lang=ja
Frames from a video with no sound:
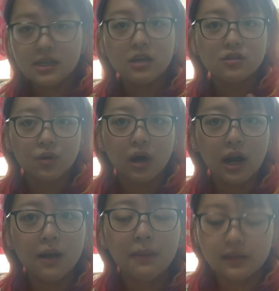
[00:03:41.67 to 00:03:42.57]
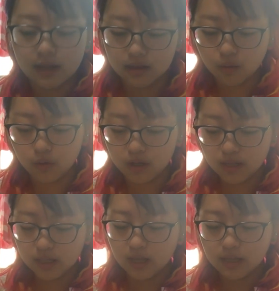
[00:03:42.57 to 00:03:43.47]
シェルズのカラーバターって、これい
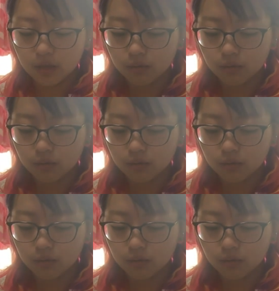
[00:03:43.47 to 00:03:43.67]
ただいた